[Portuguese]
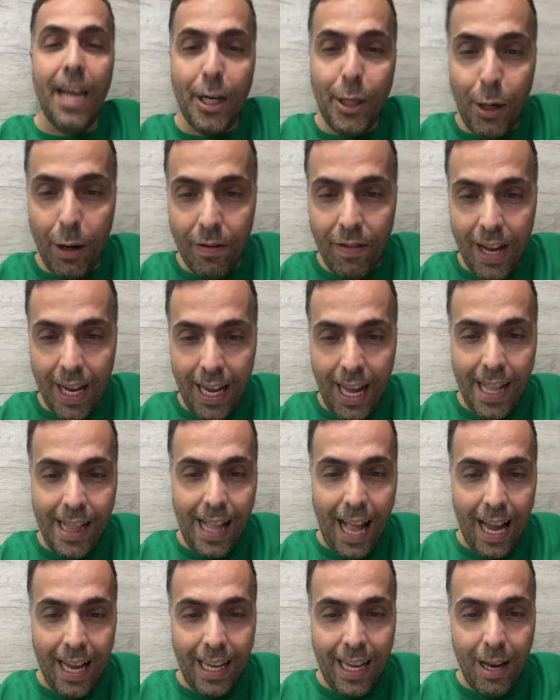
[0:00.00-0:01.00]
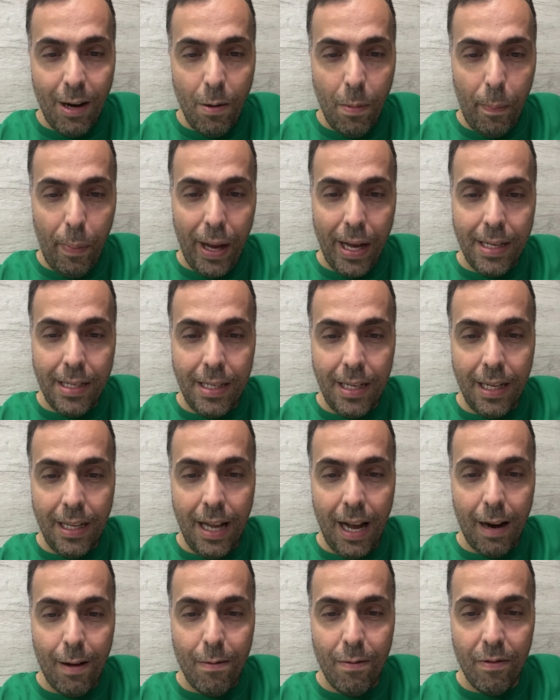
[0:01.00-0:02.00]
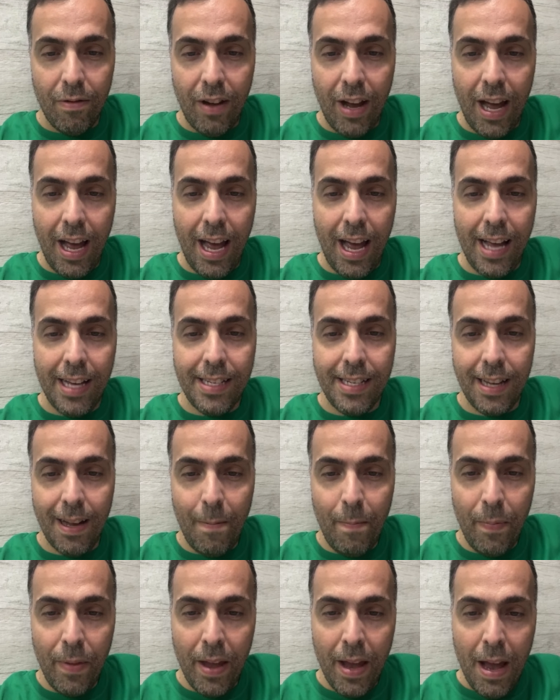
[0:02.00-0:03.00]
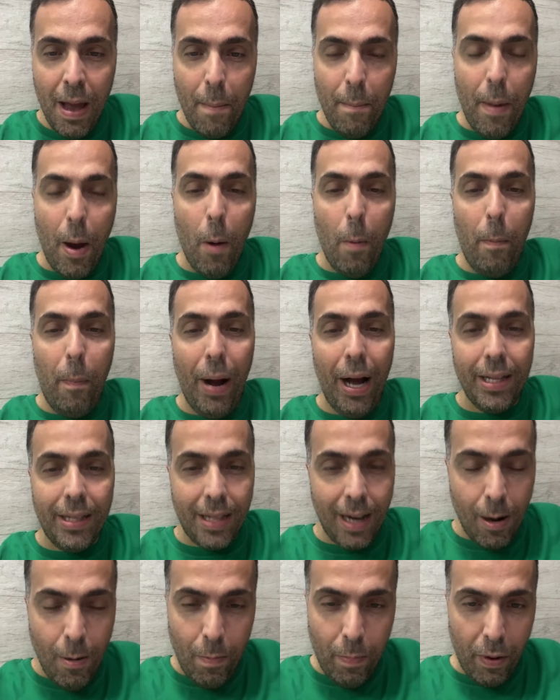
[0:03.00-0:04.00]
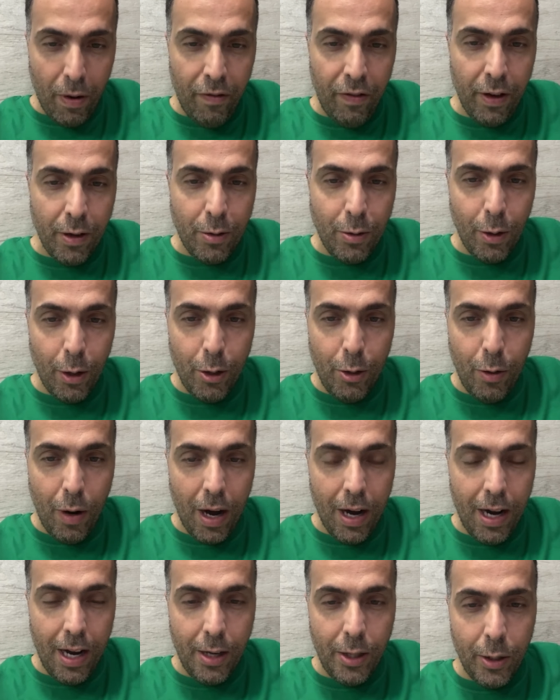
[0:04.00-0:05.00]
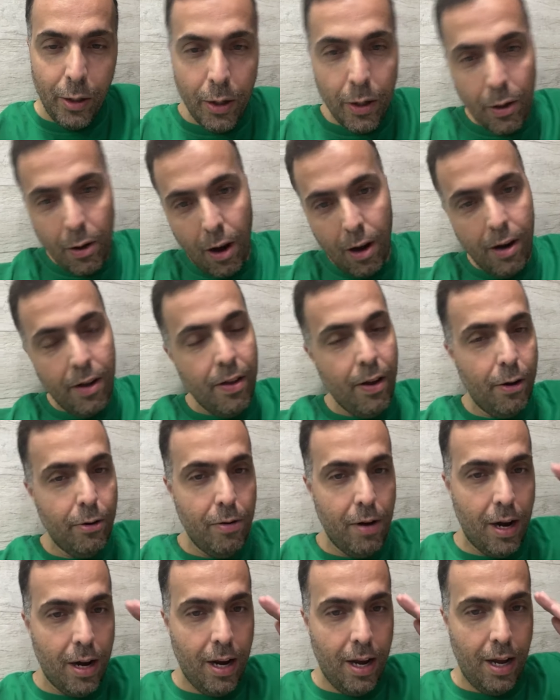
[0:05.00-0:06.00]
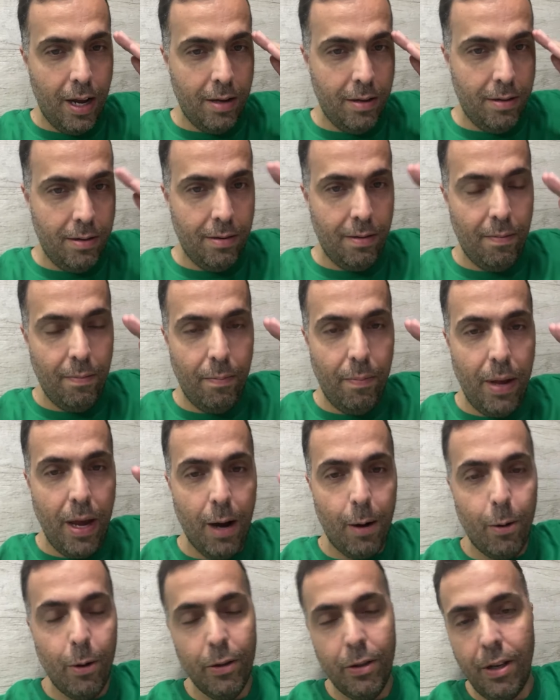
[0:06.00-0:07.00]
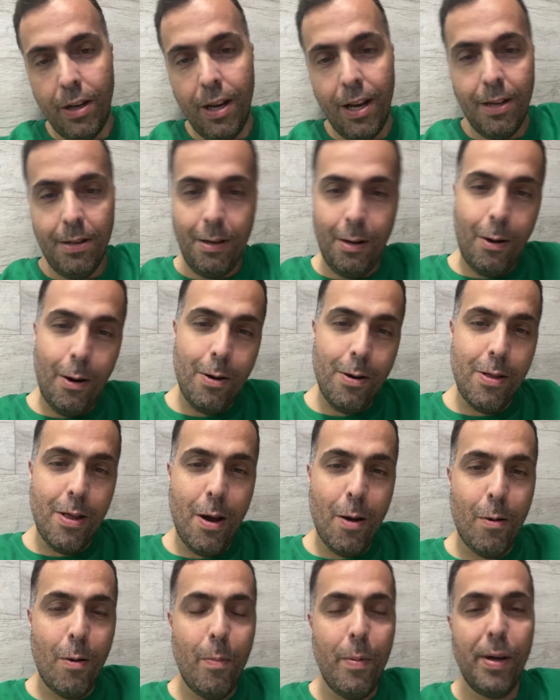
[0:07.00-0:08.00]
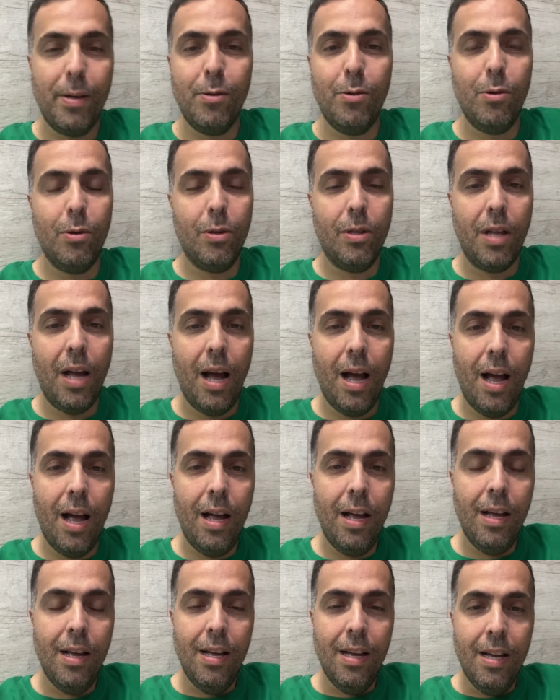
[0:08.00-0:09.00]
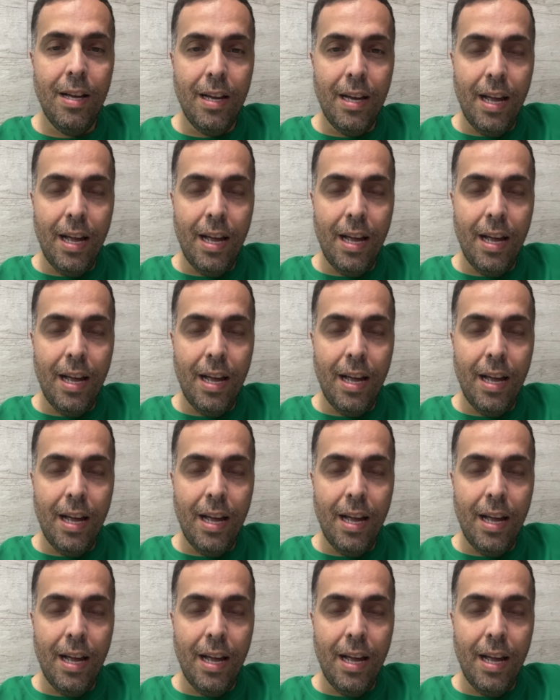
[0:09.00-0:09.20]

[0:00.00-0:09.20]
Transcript: Deixa eu ver quem está aqui no pezinho da conversa. Meu patrão, professor Juarez Júnior, Coronel Juarez, minha continência, Coronel, como é que o senhor está?